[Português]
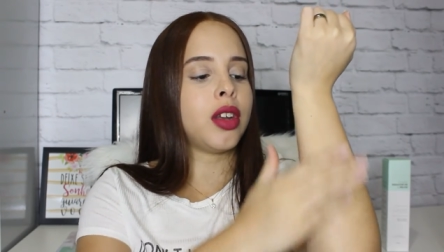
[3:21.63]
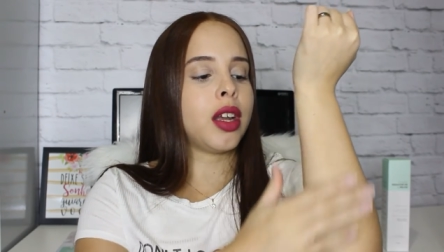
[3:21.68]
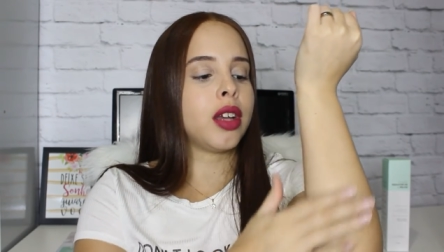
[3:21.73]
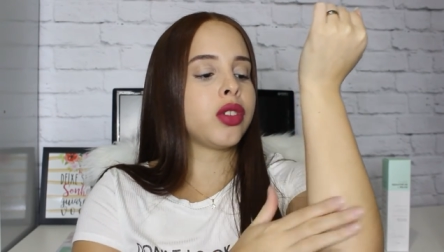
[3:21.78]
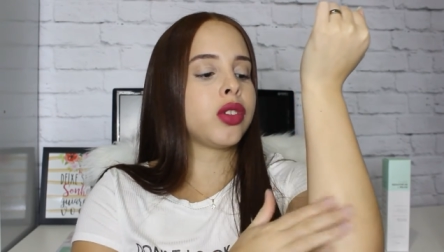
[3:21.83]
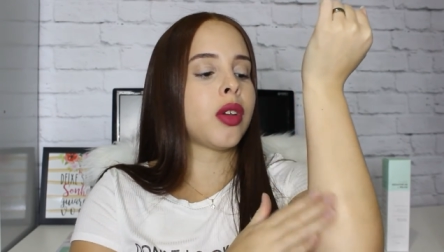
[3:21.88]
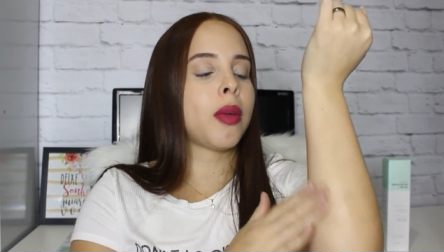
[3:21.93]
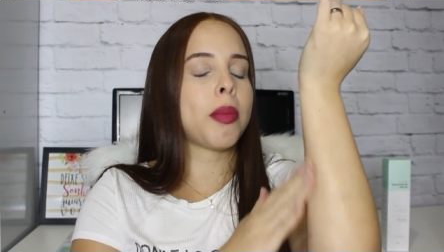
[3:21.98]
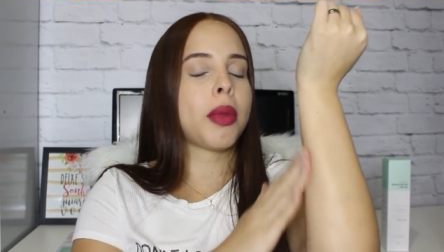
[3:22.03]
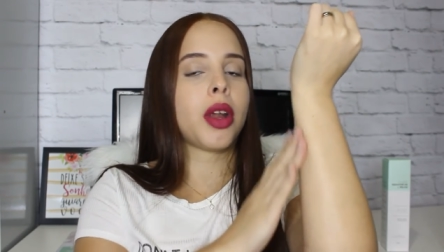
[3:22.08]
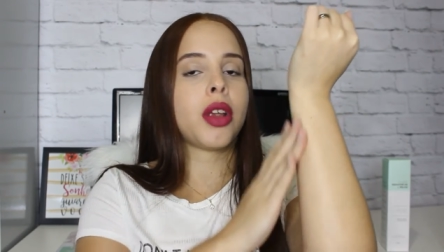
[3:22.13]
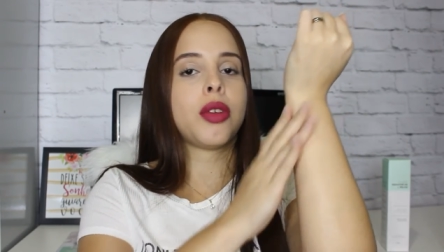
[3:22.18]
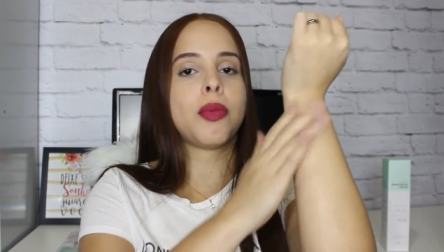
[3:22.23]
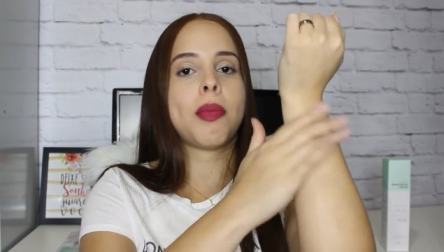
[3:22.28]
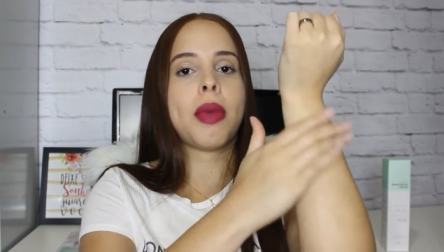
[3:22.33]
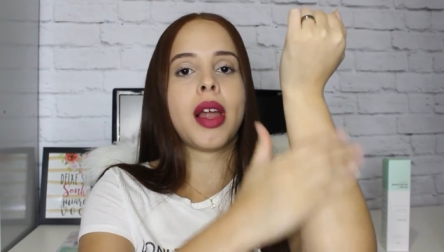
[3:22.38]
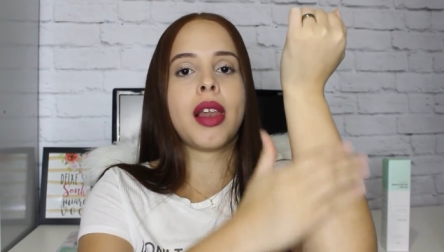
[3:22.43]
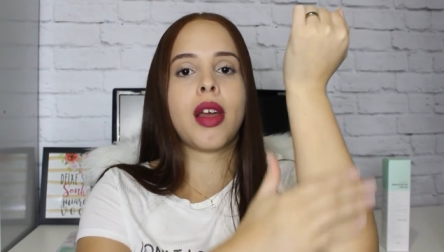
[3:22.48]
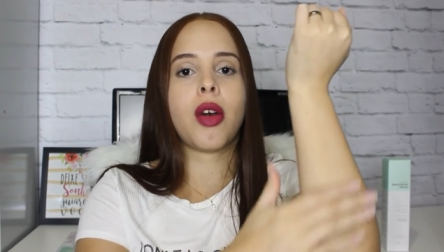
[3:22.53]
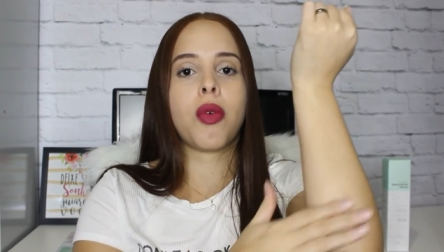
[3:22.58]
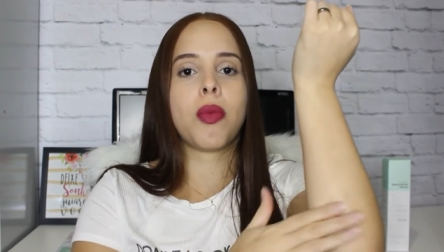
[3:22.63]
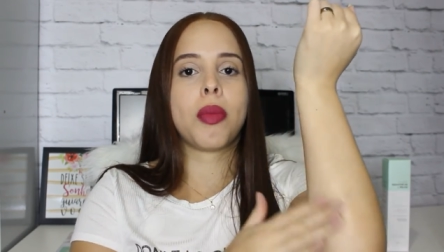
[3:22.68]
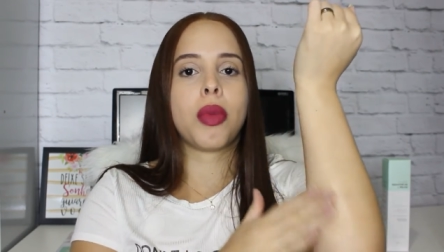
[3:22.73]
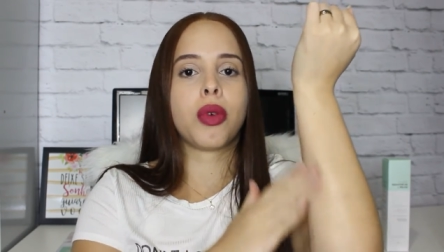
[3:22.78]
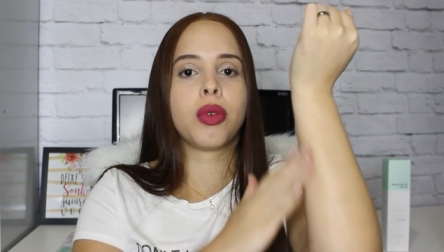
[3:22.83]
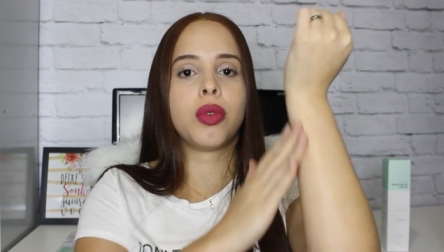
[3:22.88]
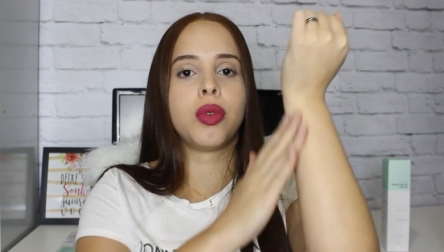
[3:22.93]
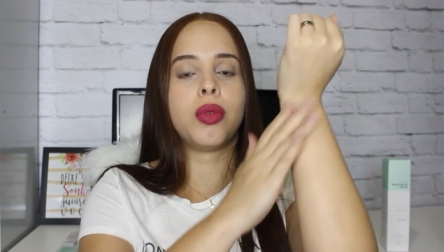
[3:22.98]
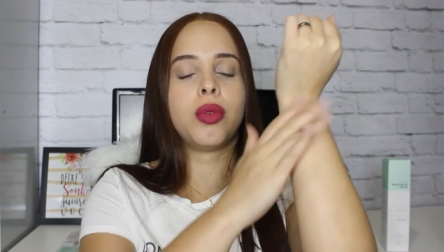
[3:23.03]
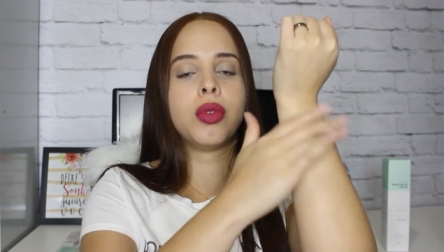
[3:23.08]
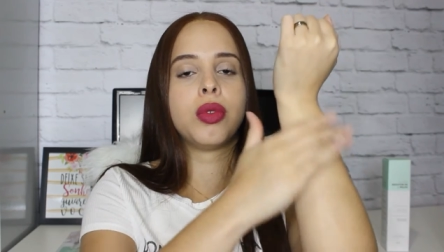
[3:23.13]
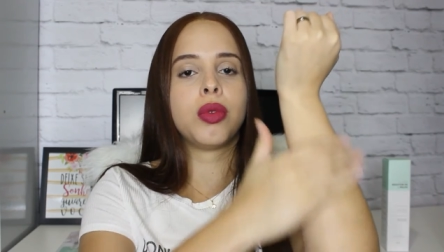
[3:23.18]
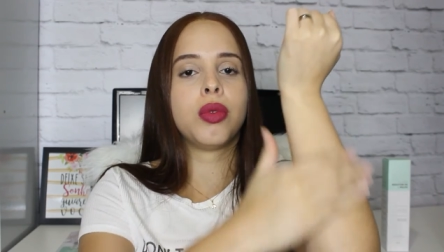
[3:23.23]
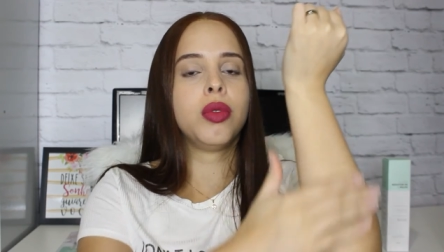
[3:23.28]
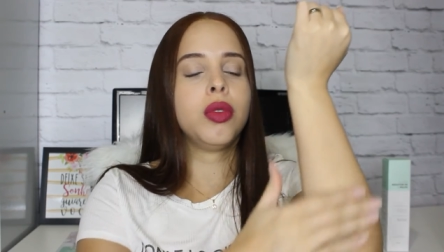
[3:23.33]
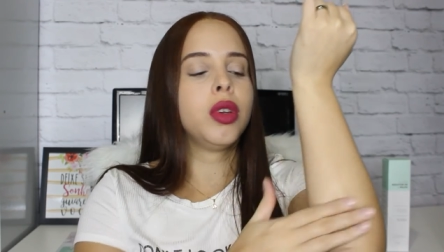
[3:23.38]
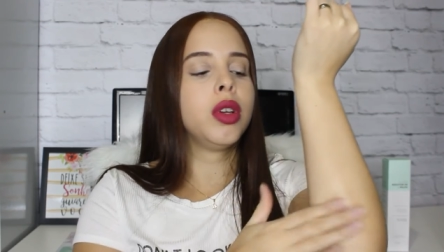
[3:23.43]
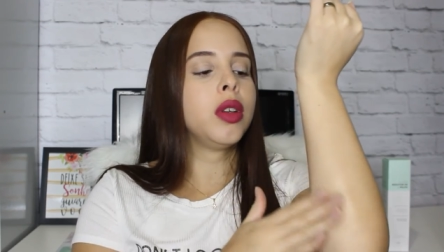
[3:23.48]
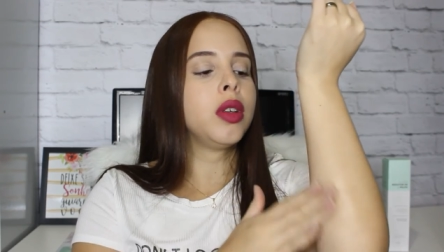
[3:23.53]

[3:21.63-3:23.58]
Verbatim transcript: né, só para espalhar o produto